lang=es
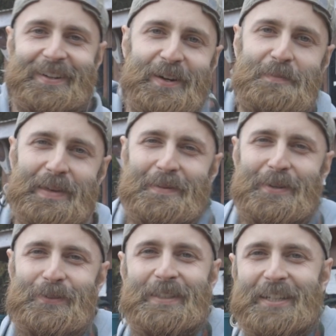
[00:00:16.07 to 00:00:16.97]
Hoy
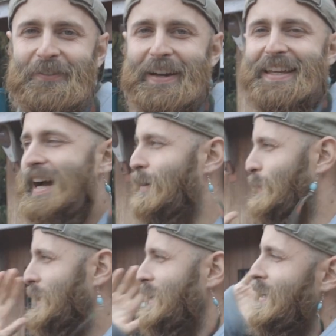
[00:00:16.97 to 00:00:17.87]
empezamos un safari a
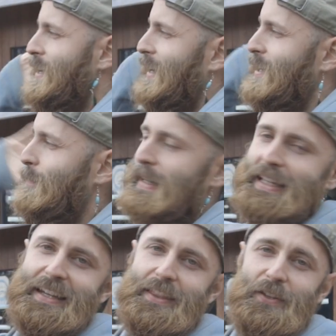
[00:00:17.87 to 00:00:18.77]
pie en el
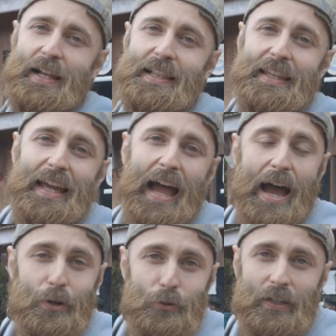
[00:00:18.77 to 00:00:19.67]
Parque Nacional de
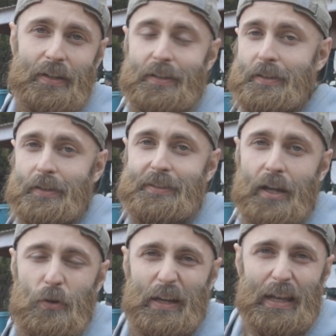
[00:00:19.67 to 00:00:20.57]
Arusa. Es
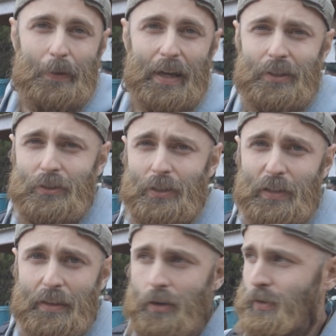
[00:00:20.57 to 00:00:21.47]
algo que la verdad es que no tengo
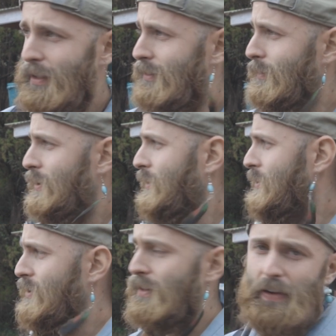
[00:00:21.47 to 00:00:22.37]
ni idea de lo que es. Nos han
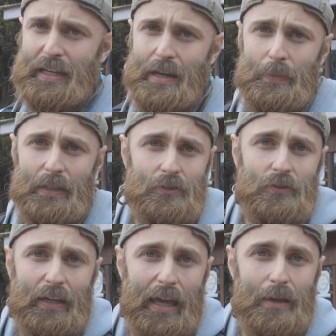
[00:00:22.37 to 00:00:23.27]
dicho safari a pie. O
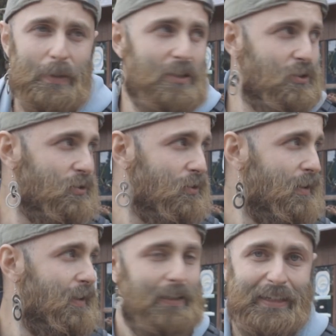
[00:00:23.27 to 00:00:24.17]
sea que hay bichos
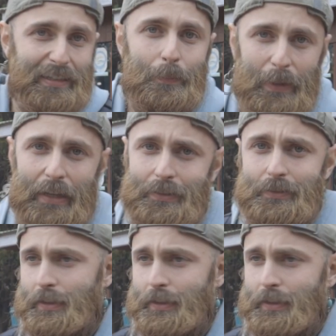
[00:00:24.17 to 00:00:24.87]
y es a pie.